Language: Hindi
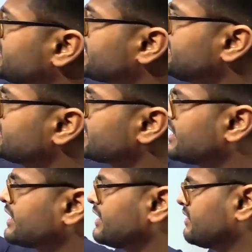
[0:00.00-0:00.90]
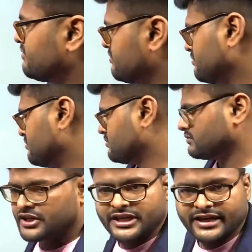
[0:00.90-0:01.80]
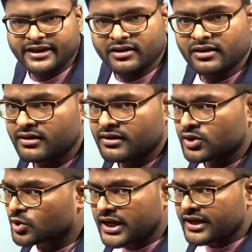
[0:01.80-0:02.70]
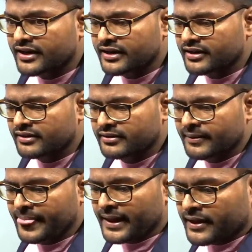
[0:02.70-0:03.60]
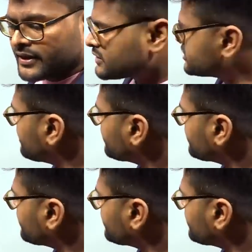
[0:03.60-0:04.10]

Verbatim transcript: नहीं करेंगे ठीक है तो क्या करेंगे सिर्फ